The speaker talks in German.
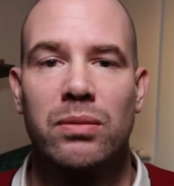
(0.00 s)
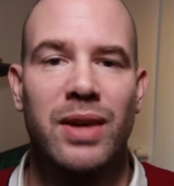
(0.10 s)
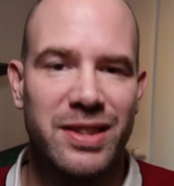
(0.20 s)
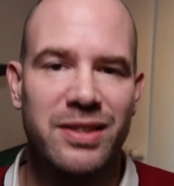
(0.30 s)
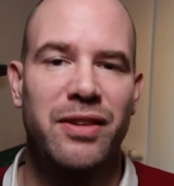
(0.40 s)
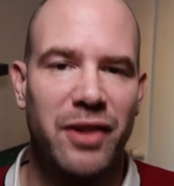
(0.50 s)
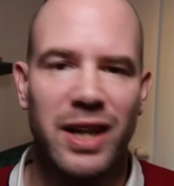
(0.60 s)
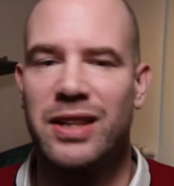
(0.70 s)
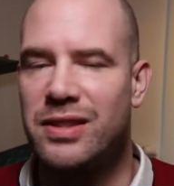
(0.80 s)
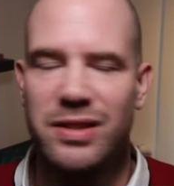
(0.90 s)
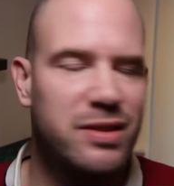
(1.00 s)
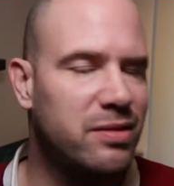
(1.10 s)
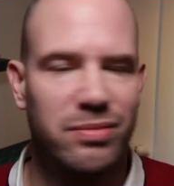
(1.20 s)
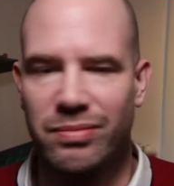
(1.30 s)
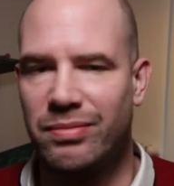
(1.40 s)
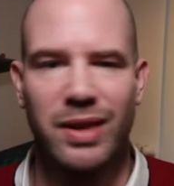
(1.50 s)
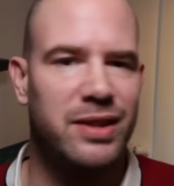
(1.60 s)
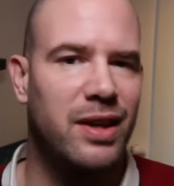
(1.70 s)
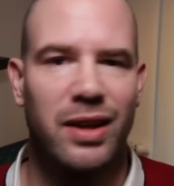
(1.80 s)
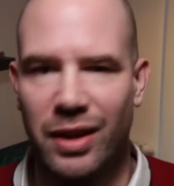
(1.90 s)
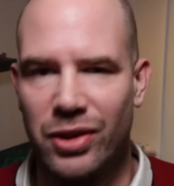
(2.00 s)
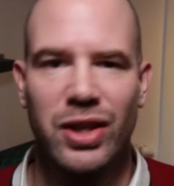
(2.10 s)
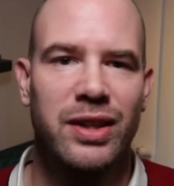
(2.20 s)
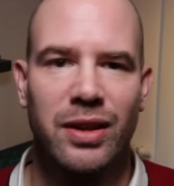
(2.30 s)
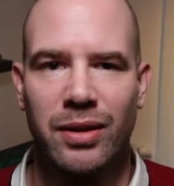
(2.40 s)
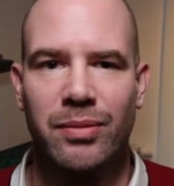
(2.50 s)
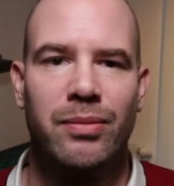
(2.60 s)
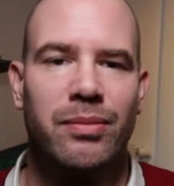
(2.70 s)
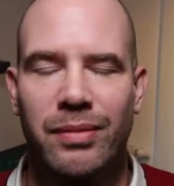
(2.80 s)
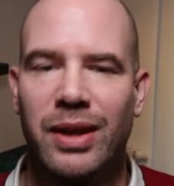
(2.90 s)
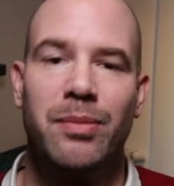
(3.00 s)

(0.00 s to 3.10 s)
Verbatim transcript: dass es gefährlich ist, ist eine ganz andere Geschichte. Ich